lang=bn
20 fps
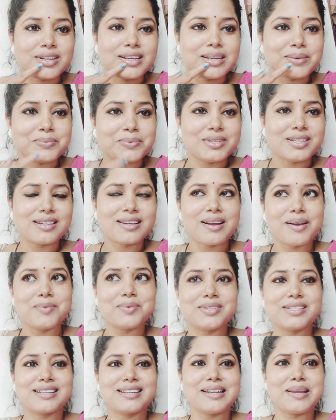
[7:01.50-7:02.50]
কই লিপস্টিক
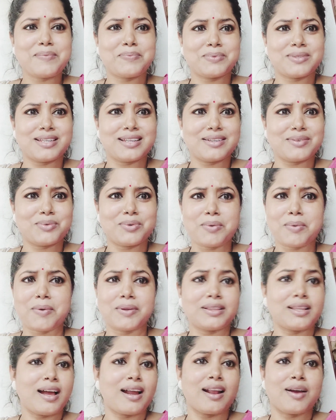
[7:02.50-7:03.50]
আমি লিপস্টিক পুরো
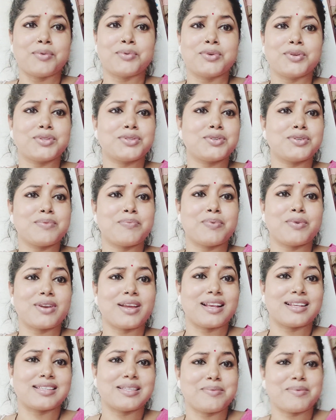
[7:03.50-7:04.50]
তাড়াহুড়োর জন্য
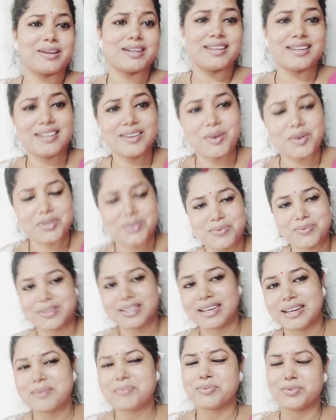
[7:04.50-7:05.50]
পরে আসতে পারিনি
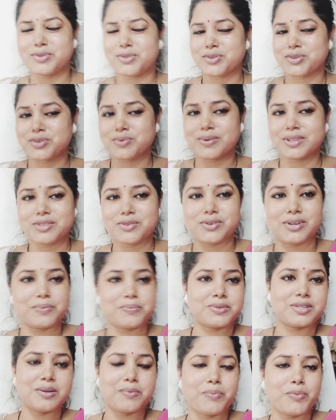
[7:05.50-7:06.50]
অসুবিধা নেই পুজোর সময় তো
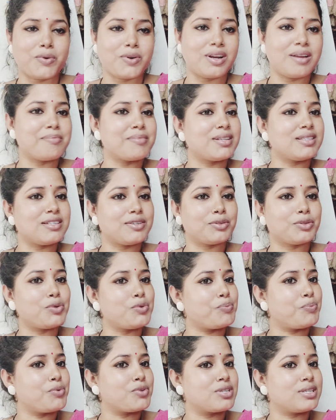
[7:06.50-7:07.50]
লিপস্টিক পরলাম না যেহেতু
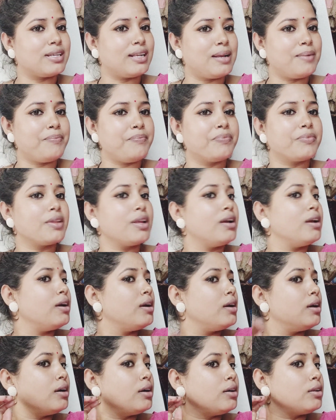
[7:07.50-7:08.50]
উপোস ছিলাম
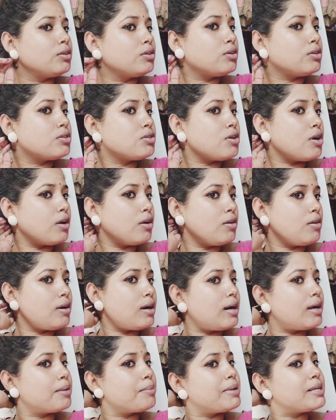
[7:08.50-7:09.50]
তো চলো
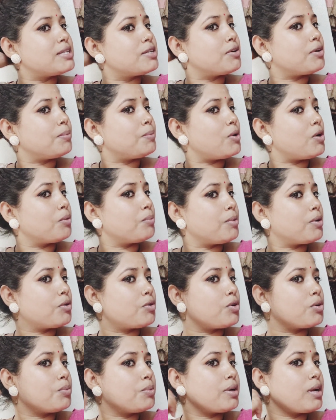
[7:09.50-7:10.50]
আর বেশি বক বক
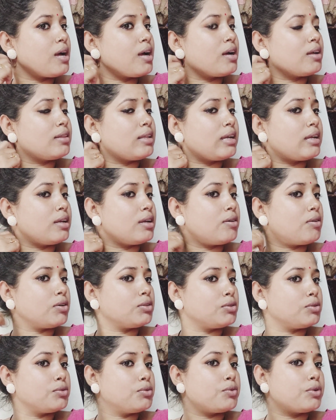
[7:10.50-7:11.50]
করবো না দেখি
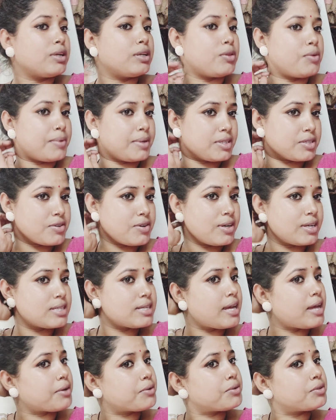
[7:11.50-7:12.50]
কত দূর কি তোমাদের সঙ্গে
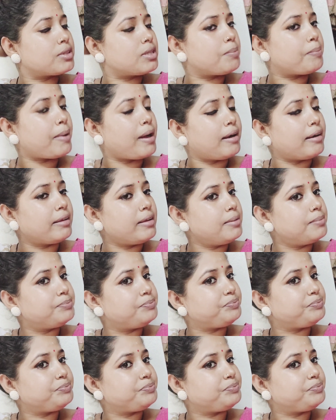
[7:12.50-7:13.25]
শেয়ার করতে পারি